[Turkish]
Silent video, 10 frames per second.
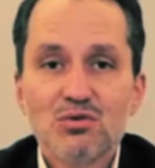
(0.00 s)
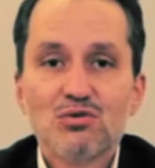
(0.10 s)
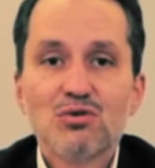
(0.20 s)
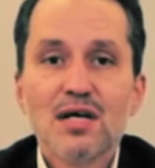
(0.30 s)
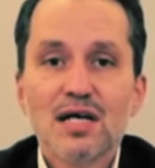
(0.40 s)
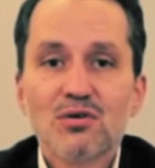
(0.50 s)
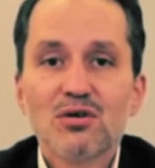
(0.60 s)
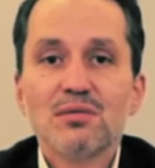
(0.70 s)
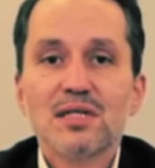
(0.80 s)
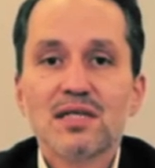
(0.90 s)
güçlü
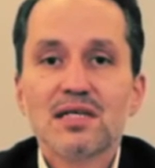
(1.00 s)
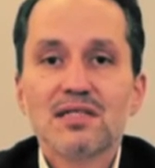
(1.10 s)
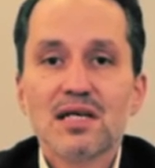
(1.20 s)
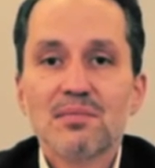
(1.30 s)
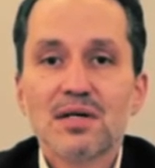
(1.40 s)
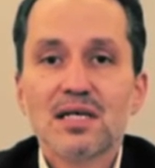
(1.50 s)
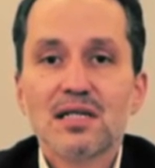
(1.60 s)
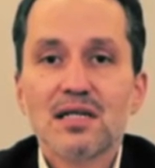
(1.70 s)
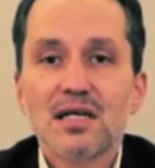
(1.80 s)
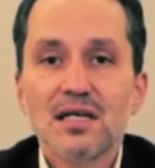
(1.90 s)
ekonomik destek
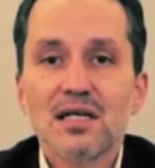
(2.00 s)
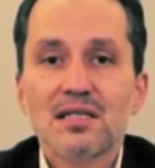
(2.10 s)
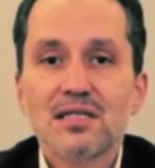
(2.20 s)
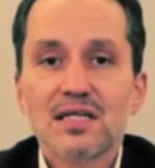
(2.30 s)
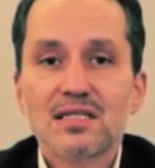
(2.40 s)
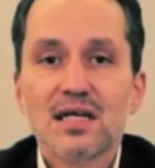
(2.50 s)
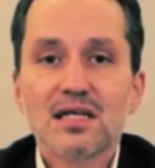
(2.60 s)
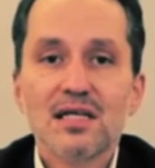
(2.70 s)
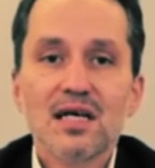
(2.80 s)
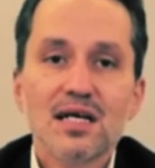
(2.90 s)
paketleriyle
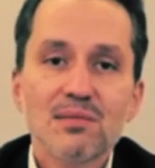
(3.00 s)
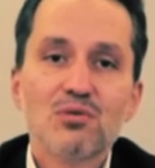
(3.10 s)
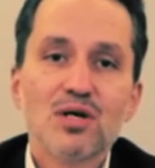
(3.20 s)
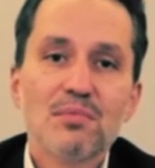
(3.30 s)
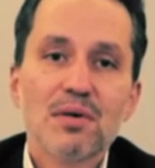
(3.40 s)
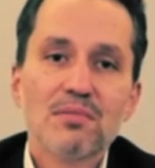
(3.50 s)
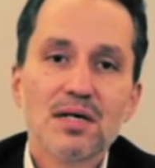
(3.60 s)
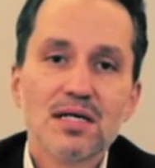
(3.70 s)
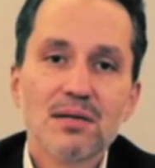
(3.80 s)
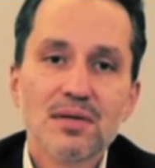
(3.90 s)
destekleyerek bu
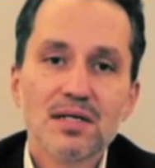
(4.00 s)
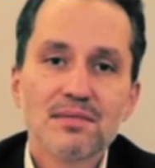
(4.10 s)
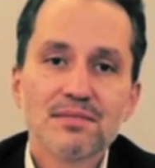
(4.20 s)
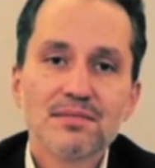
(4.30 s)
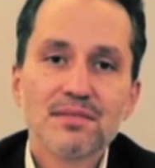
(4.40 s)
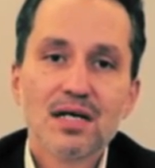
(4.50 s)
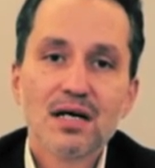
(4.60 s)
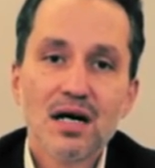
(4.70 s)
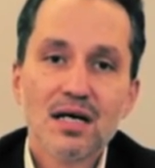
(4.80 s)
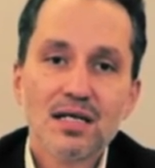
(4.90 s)
kapanmayı yapalım.
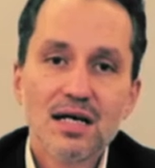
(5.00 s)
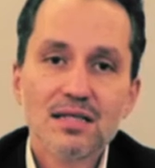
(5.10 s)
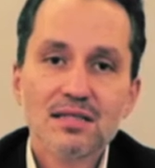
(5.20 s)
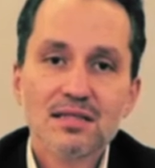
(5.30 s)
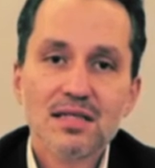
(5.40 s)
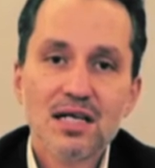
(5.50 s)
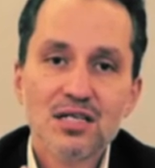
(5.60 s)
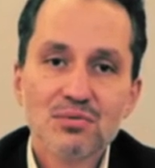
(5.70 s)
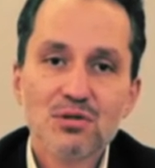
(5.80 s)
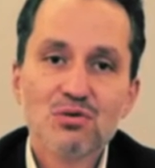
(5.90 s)
Aynen
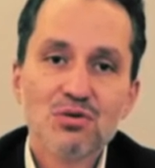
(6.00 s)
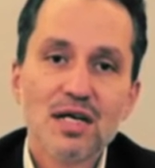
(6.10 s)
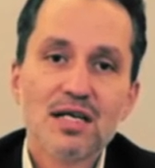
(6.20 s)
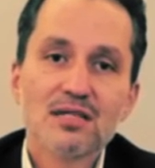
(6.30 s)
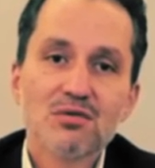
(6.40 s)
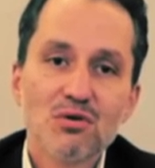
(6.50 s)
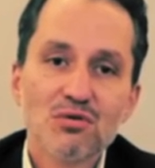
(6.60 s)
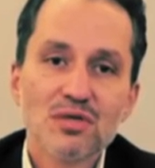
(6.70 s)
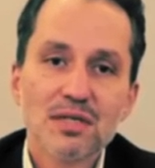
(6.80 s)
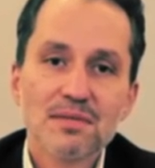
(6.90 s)
gelişmiş ülkelerde
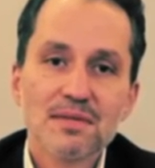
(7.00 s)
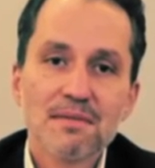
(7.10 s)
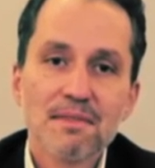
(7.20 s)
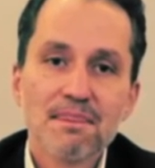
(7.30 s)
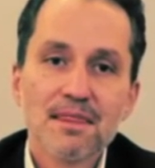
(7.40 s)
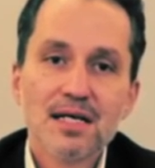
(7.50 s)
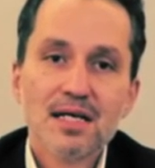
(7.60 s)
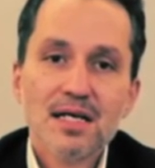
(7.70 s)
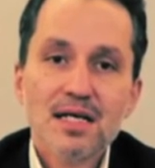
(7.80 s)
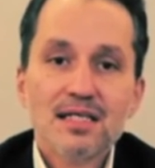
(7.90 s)
olduğu gibi.
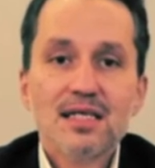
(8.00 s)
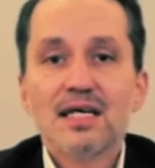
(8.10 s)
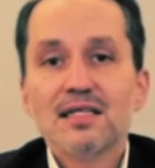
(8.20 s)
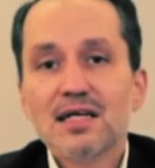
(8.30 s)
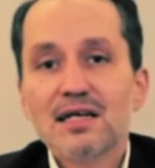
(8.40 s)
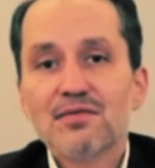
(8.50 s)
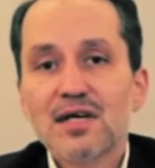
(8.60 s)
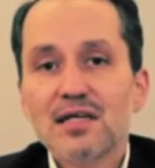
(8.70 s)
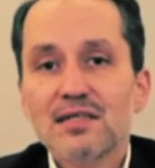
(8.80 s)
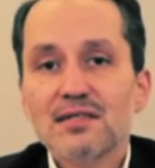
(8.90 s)
Diğer
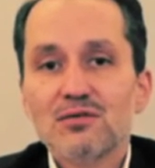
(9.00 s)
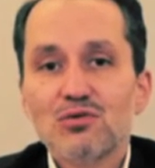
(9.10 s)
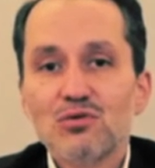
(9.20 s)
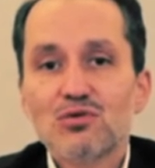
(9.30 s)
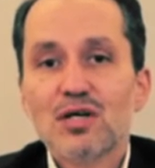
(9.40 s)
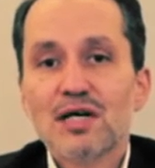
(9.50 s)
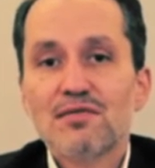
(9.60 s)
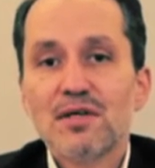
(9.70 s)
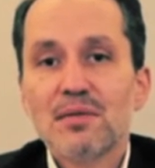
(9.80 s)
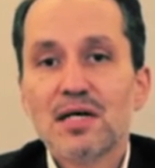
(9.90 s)
taraftan 3
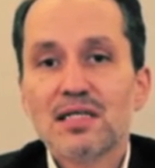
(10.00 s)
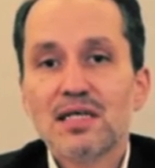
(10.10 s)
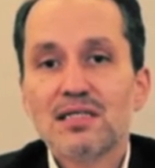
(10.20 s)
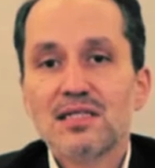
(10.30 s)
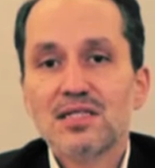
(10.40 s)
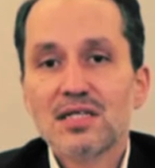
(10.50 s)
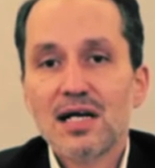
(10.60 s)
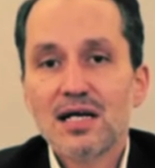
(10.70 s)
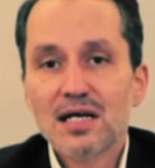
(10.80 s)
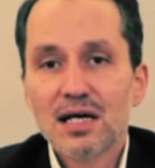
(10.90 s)
harfli market
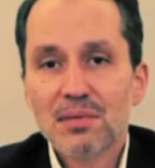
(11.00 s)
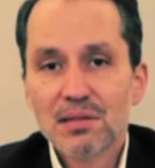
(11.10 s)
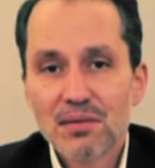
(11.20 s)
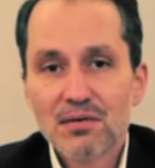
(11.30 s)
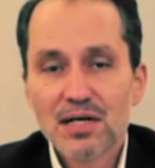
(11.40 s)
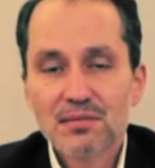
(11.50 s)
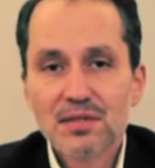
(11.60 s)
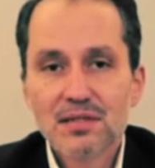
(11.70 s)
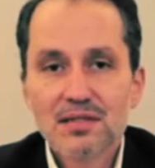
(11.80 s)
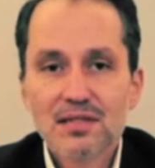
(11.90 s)
zincirlerine kapatma var
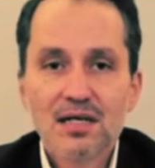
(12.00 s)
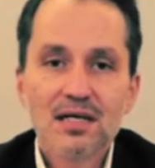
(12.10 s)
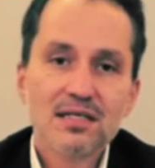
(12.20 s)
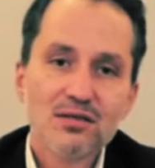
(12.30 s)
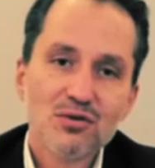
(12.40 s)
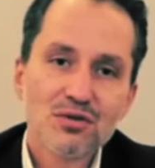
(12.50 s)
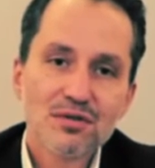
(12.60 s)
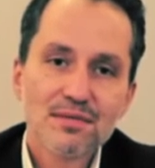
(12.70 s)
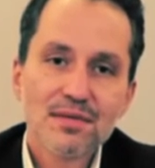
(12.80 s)
mı? Hayır yok.